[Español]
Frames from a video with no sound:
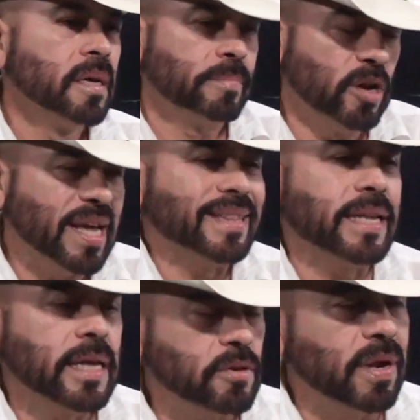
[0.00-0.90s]
Pero ya
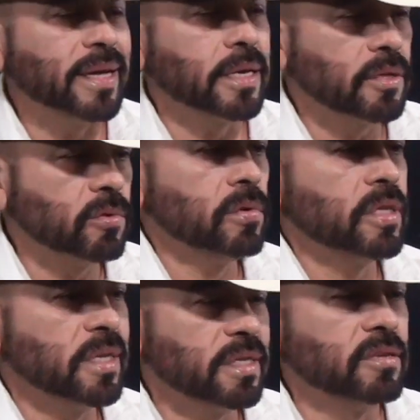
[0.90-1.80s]
tenía yo la inquietud
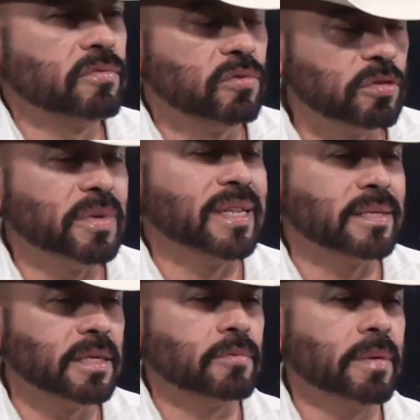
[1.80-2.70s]
desde el
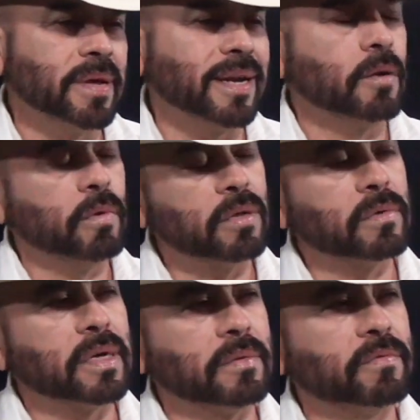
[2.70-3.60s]
2019,
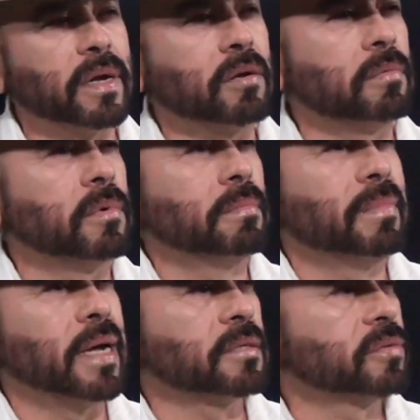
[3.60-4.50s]
recuerdo que fuera como en
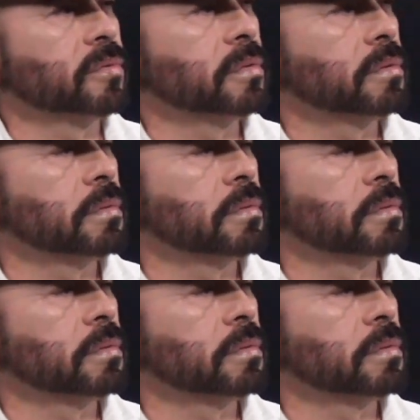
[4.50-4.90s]
marzo,